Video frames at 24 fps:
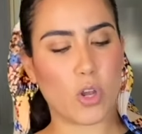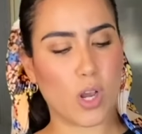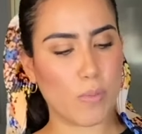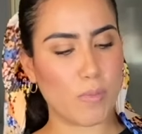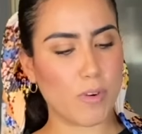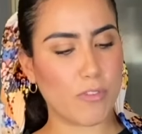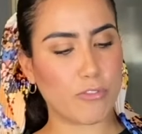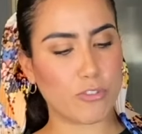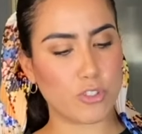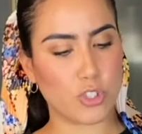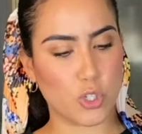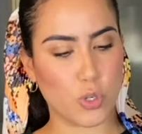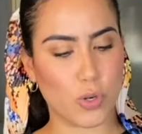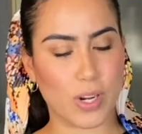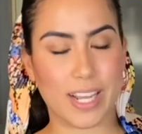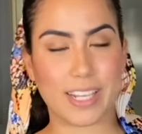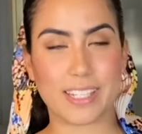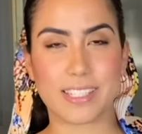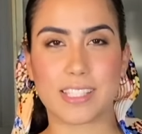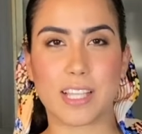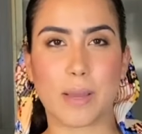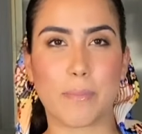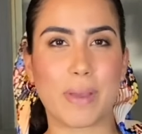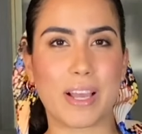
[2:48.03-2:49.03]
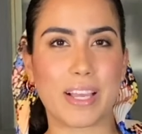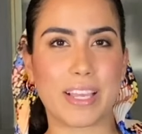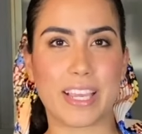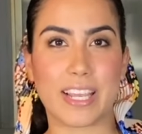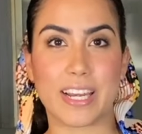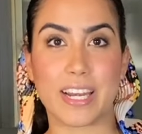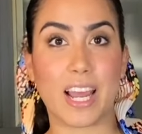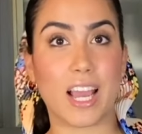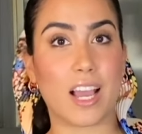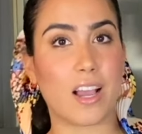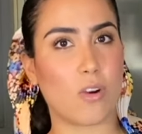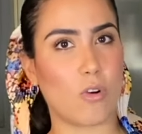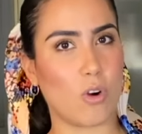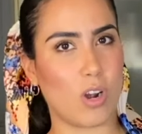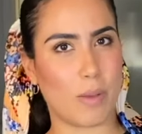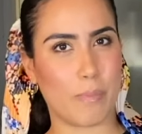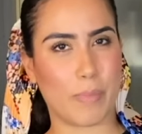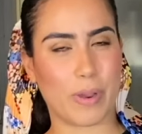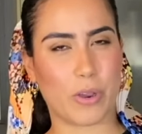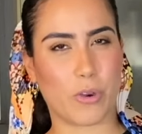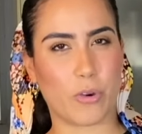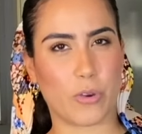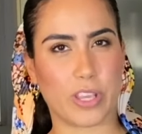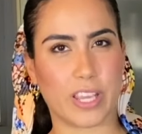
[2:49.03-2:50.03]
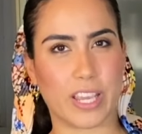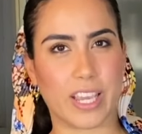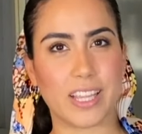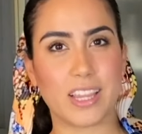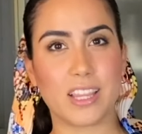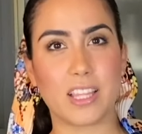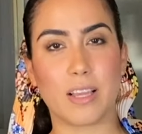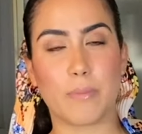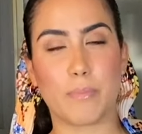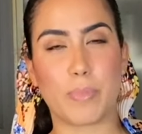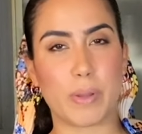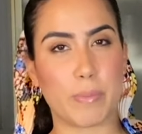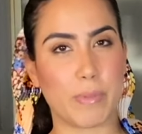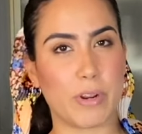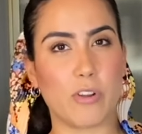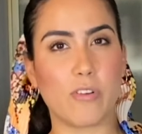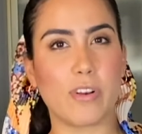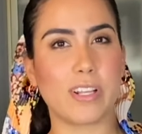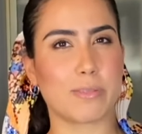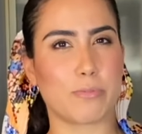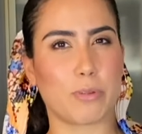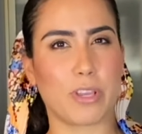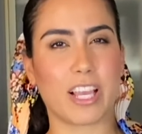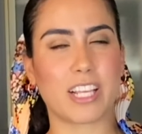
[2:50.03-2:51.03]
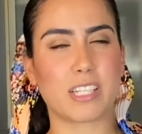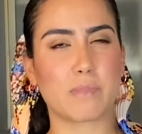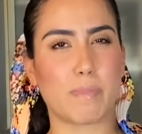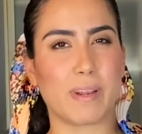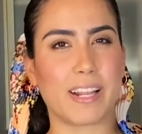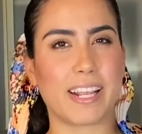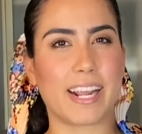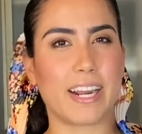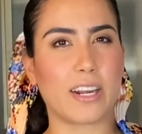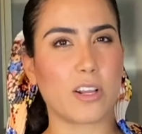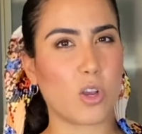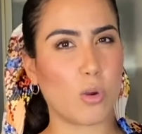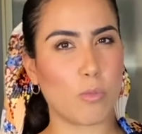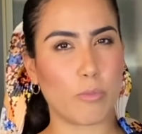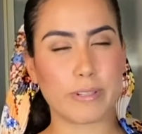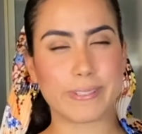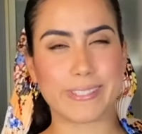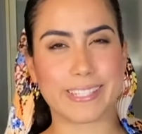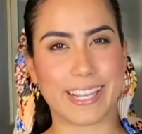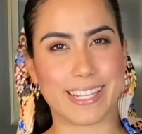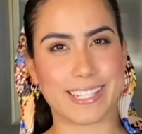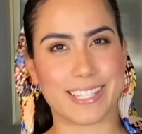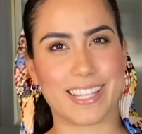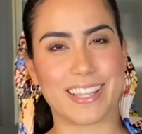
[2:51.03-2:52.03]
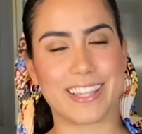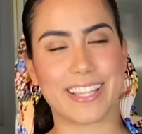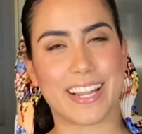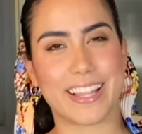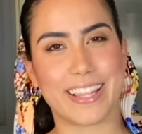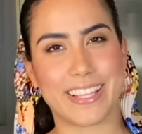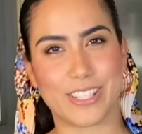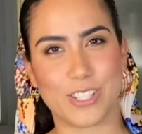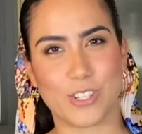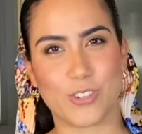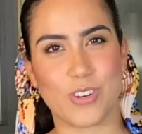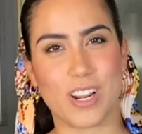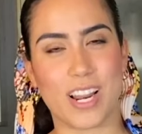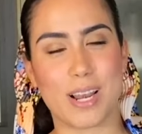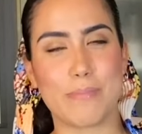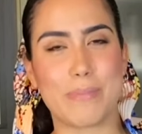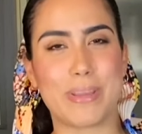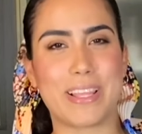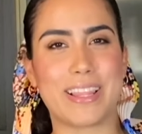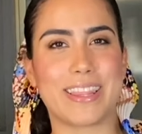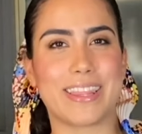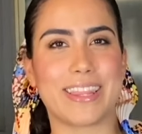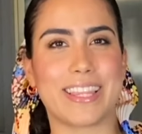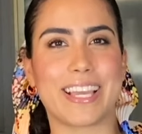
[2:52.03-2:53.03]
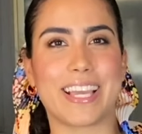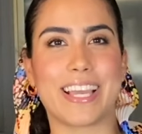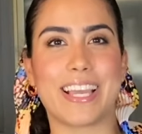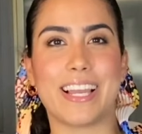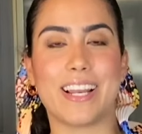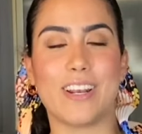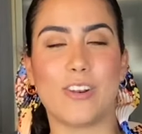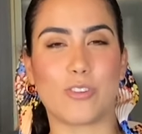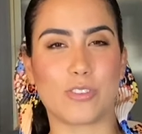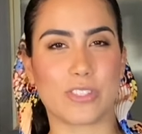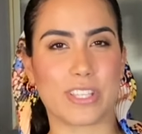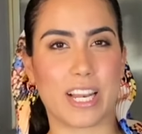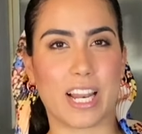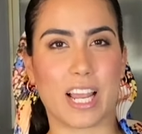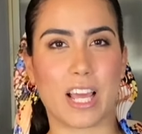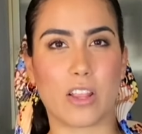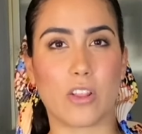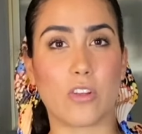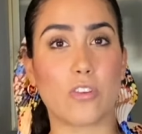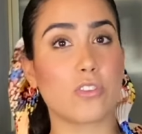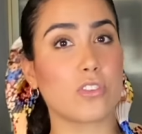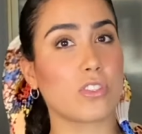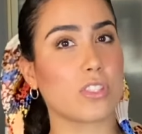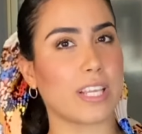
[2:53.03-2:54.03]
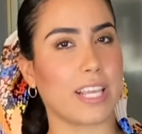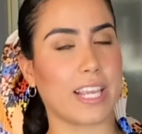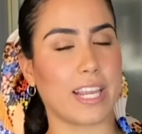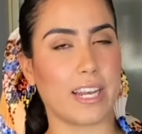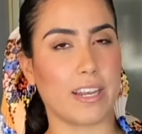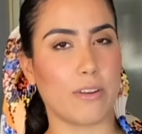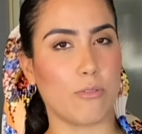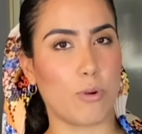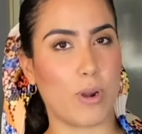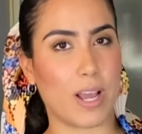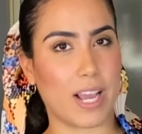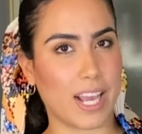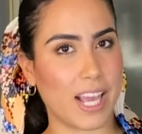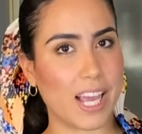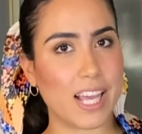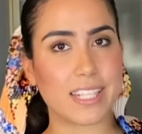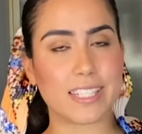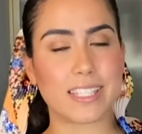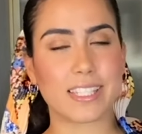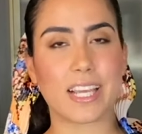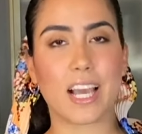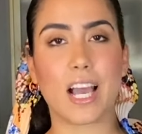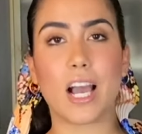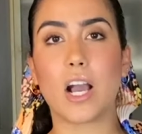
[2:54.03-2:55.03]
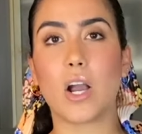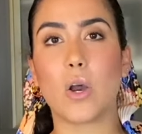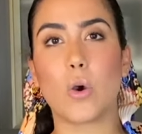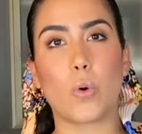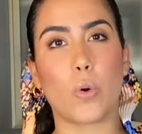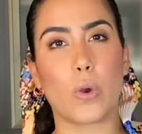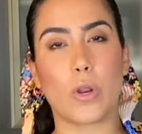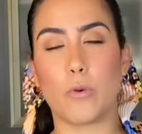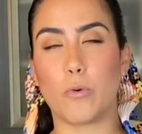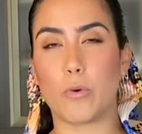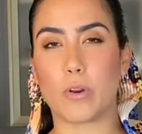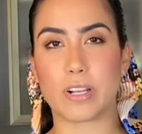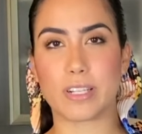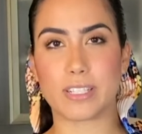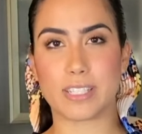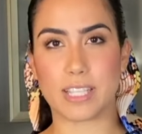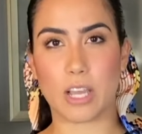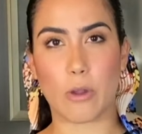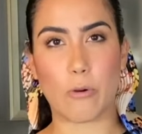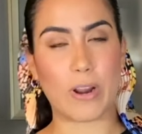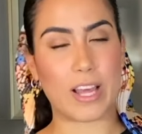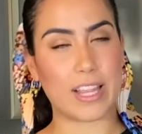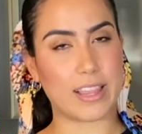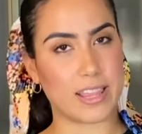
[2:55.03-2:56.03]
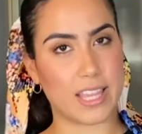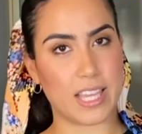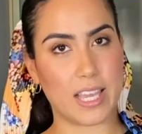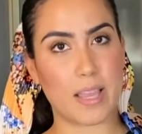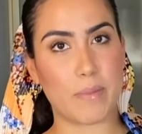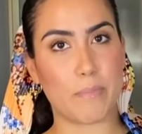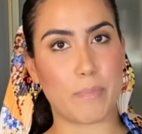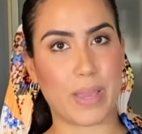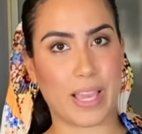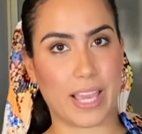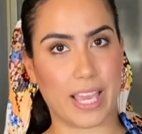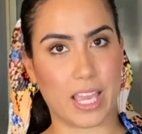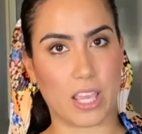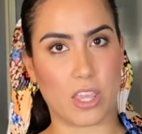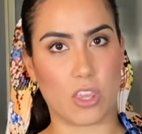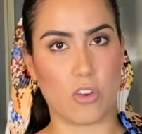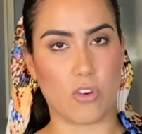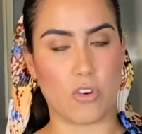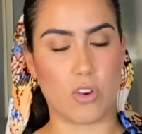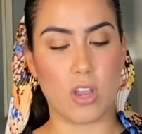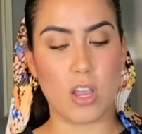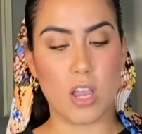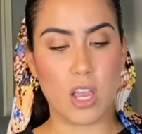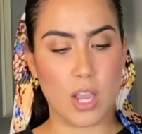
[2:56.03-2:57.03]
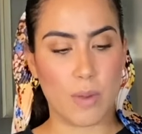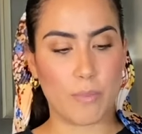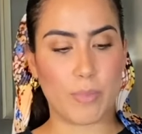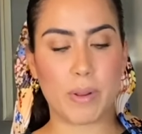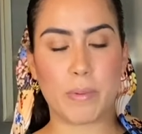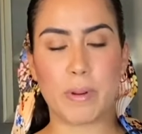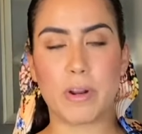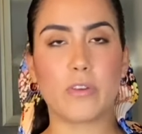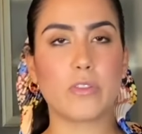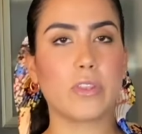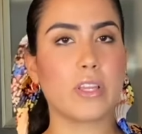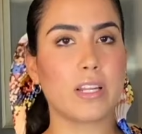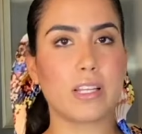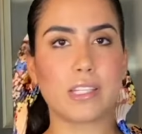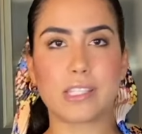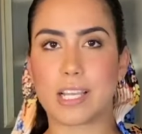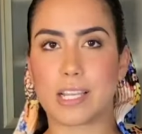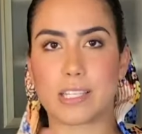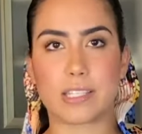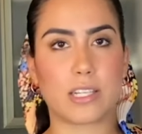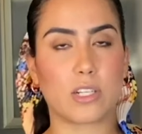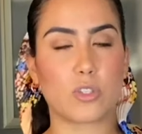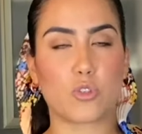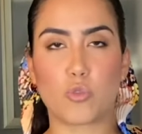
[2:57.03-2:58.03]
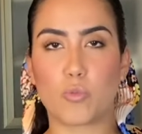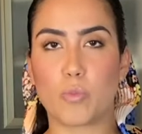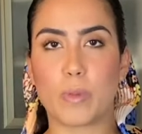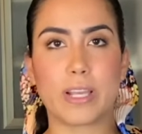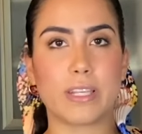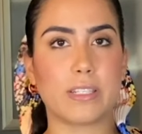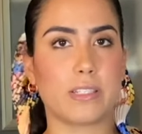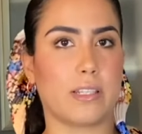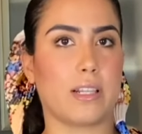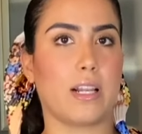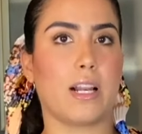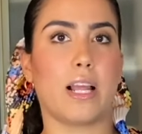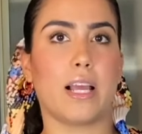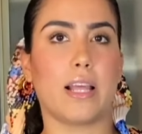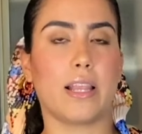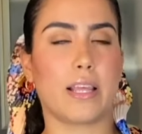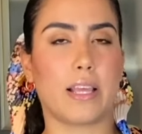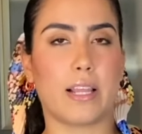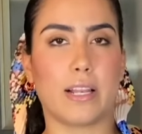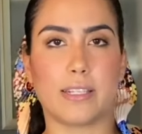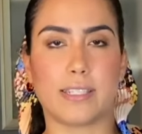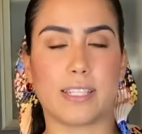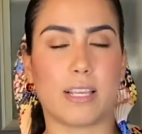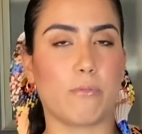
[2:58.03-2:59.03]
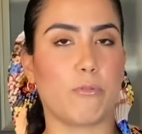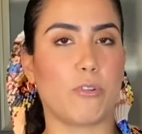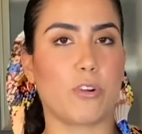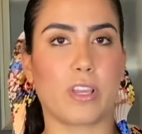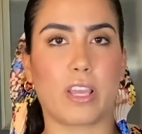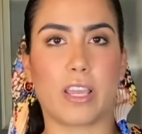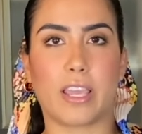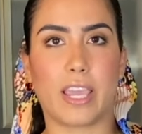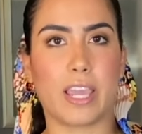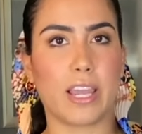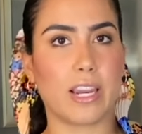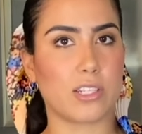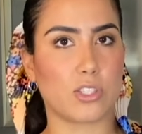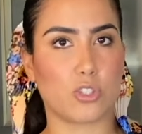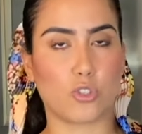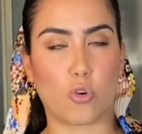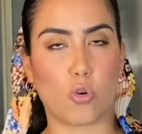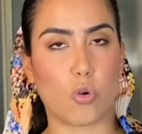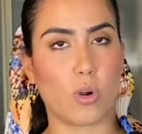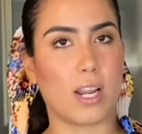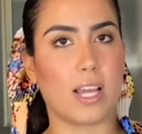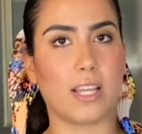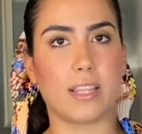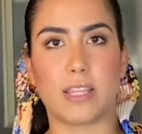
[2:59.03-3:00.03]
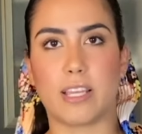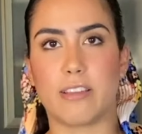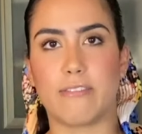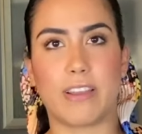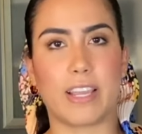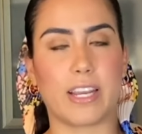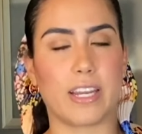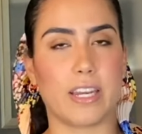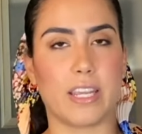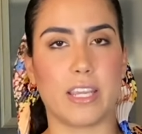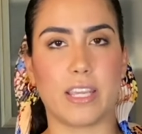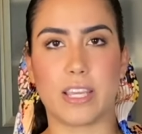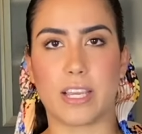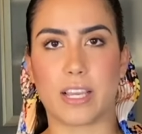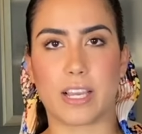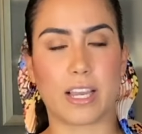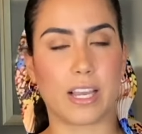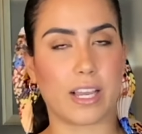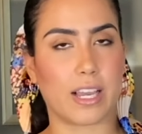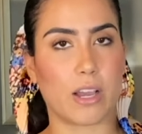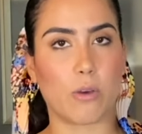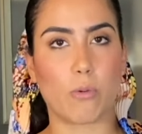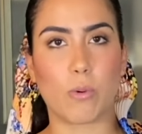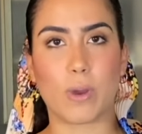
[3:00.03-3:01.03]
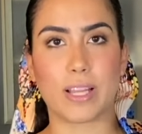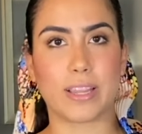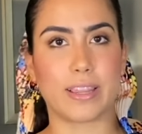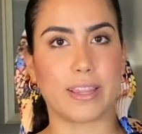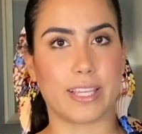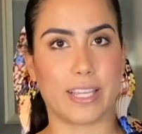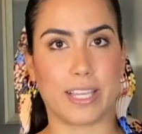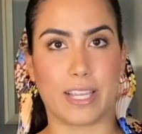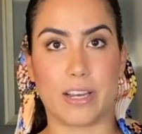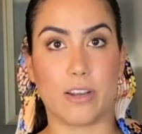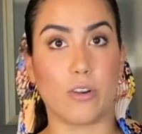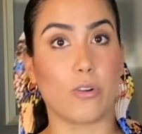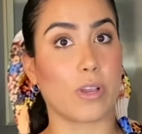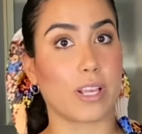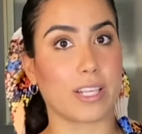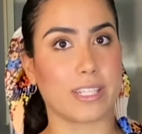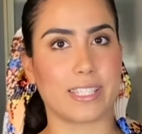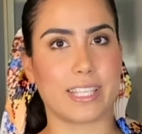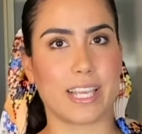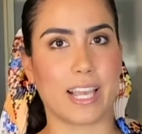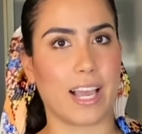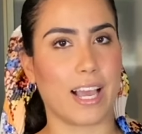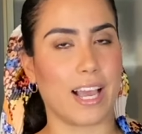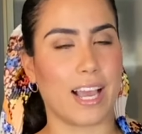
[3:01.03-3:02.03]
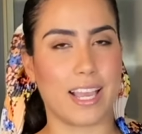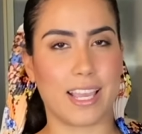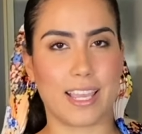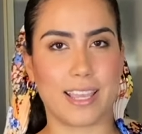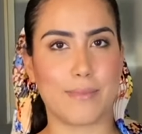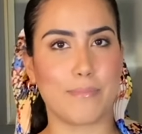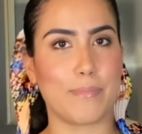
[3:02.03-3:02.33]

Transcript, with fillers: cómo funciona esta máquina o la Pacoyet, primero les voy a explicar cómo se hacen tradicionalmente los helados en una casa o en un restaurante pequeño. Primero tienes que hacer tu mezcla del sabor que quieras, chocolate, vainilla, cacahuate, lo que sea. Hay